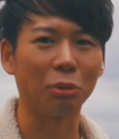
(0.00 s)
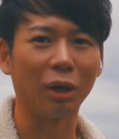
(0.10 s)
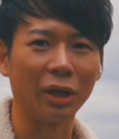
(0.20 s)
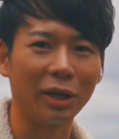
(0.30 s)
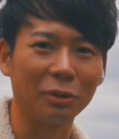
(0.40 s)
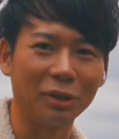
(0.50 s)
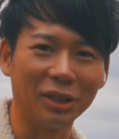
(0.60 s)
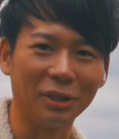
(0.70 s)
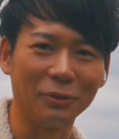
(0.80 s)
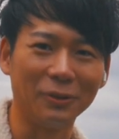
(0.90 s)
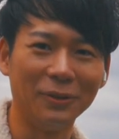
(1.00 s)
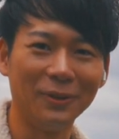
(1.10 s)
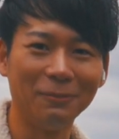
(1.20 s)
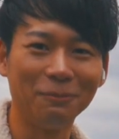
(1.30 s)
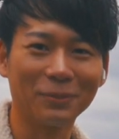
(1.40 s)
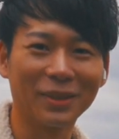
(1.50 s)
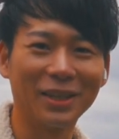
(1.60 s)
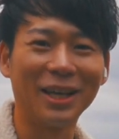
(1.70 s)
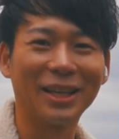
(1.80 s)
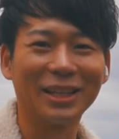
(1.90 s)
方が早いよねっていう、
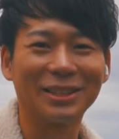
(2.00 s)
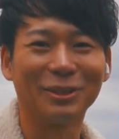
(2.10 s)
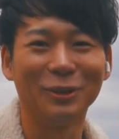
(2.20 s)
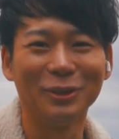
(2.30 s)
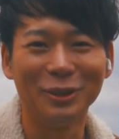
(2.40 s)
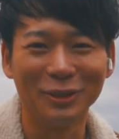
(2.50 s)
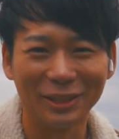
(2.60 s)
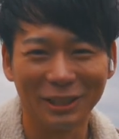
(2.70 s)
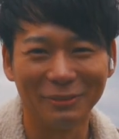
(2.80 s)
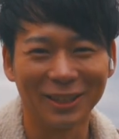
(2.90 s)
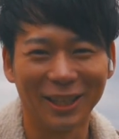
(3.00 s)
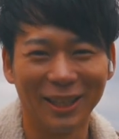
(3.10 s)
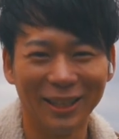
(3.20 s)
結果そういう風になりました。